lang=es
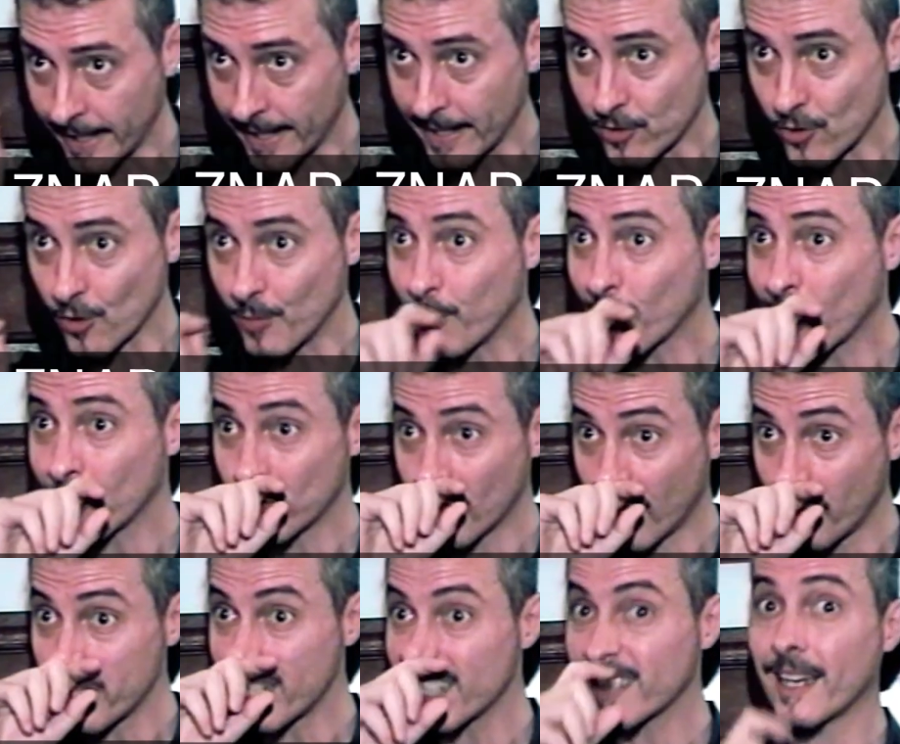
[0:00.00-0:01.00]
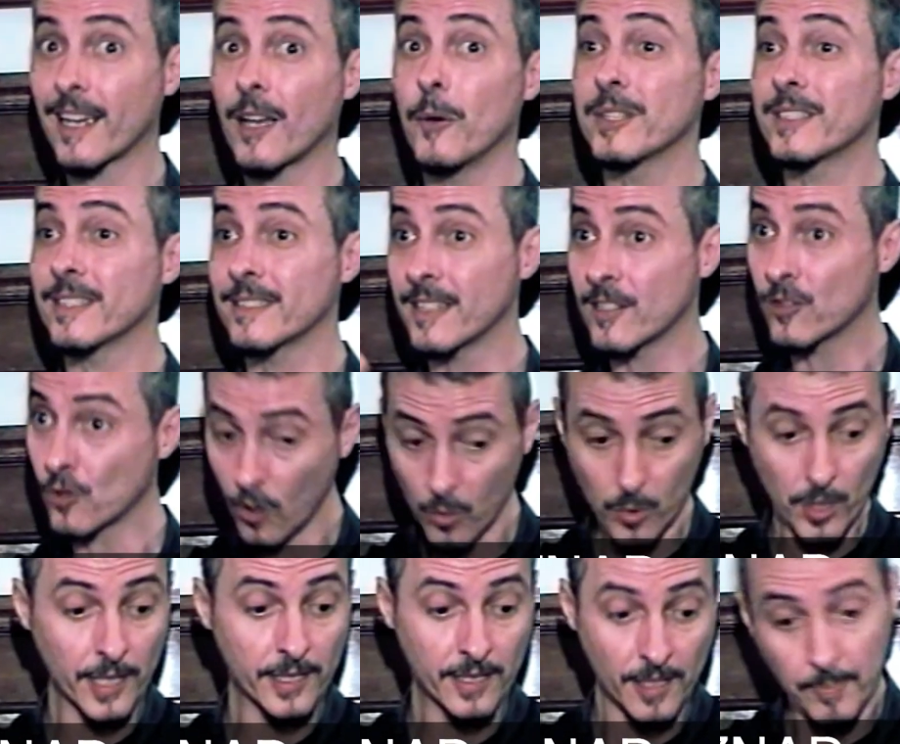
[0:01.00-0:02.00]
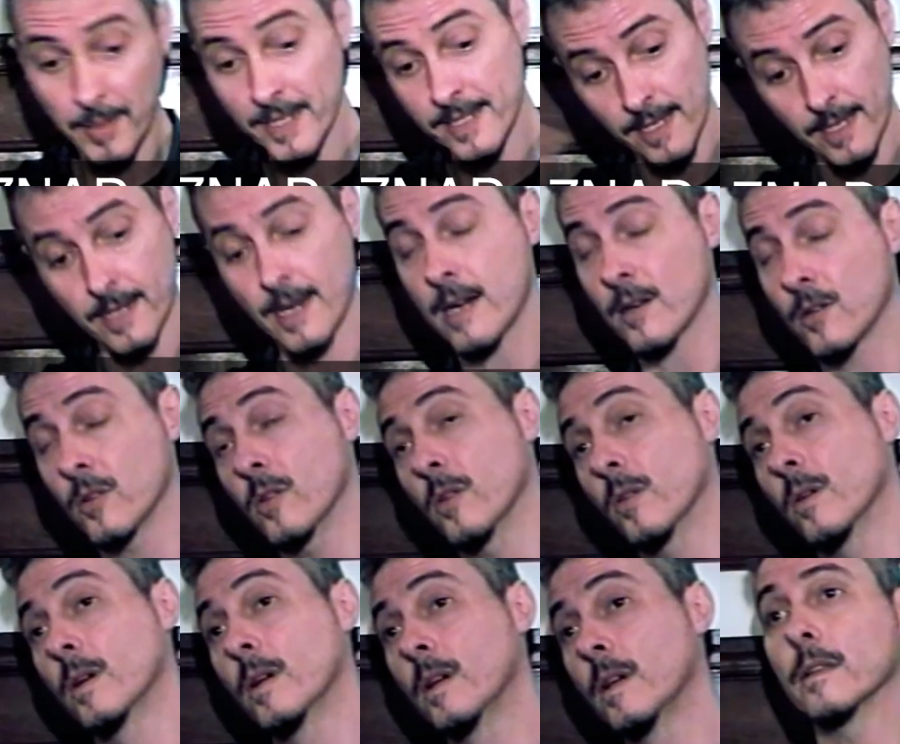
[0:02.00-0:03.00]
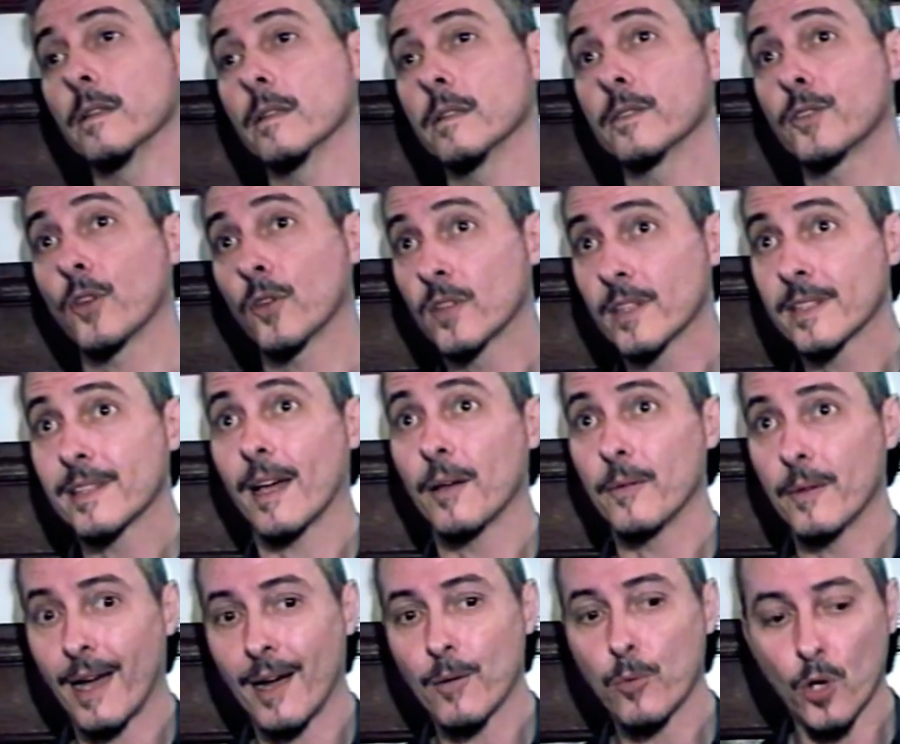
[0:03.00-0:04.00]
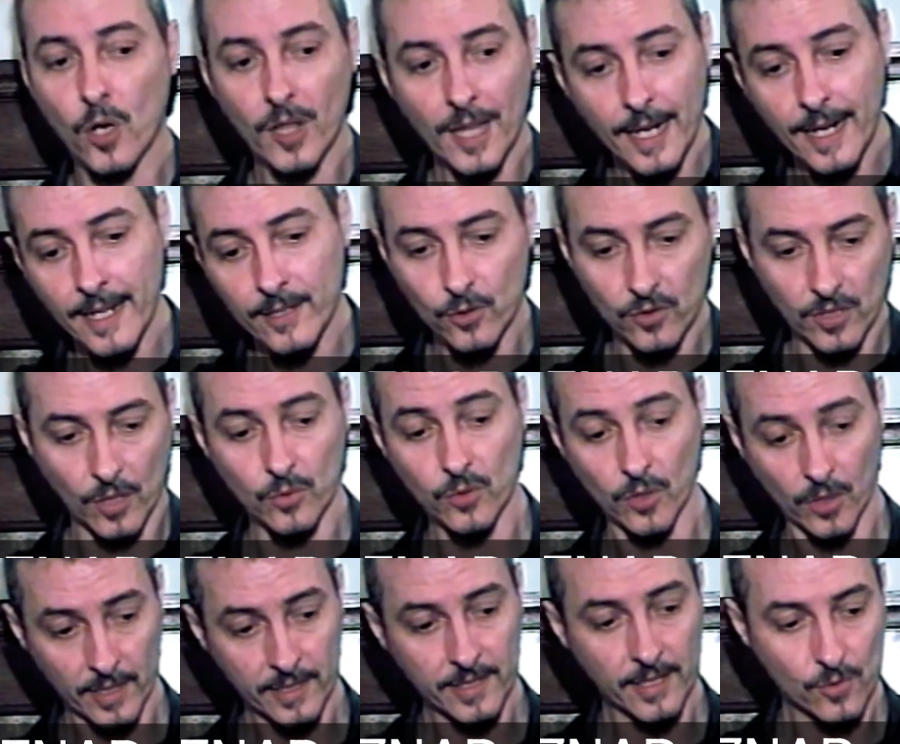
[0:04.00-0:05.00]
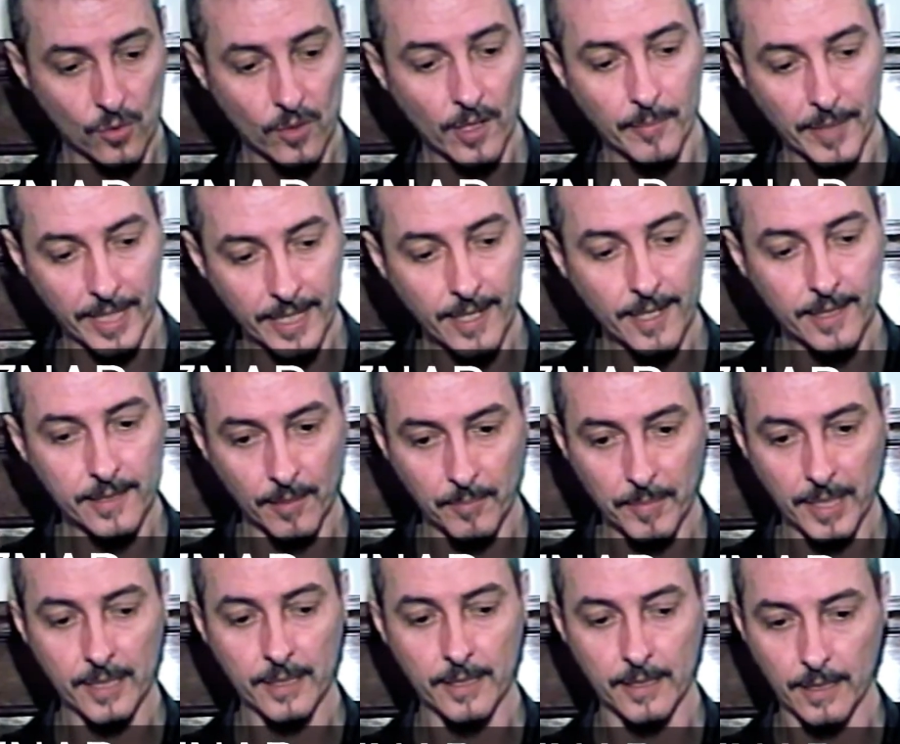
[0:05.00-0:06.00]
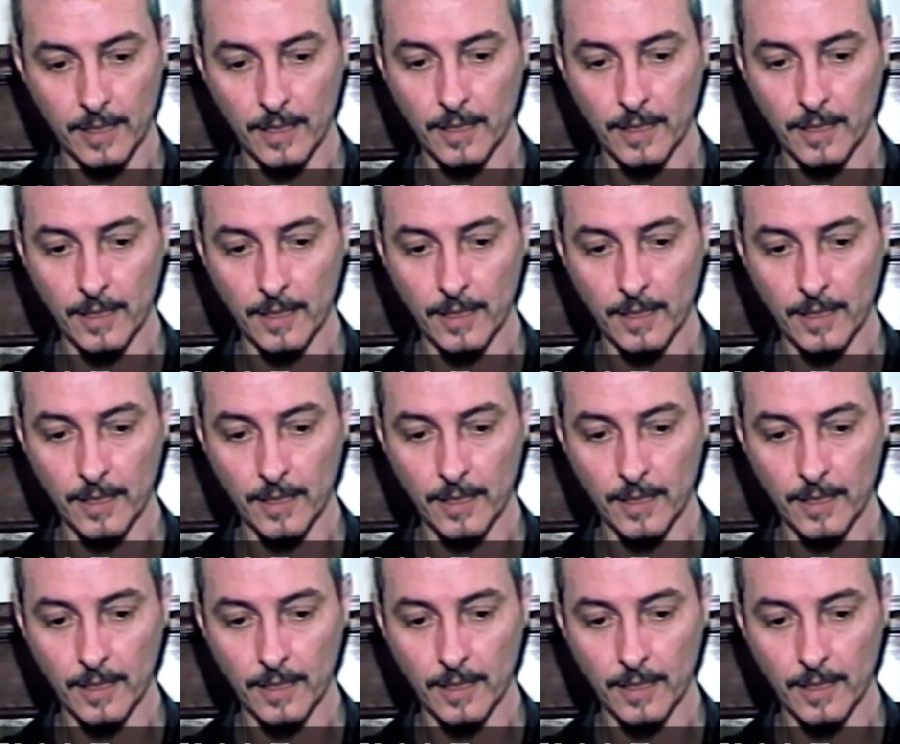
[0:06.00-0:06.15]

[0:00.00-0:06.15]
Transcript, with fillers: en eso, porque es una belleza que a veces es obvia y te pasa de largo. Eh, entonces, abordar a estos autores es una manera también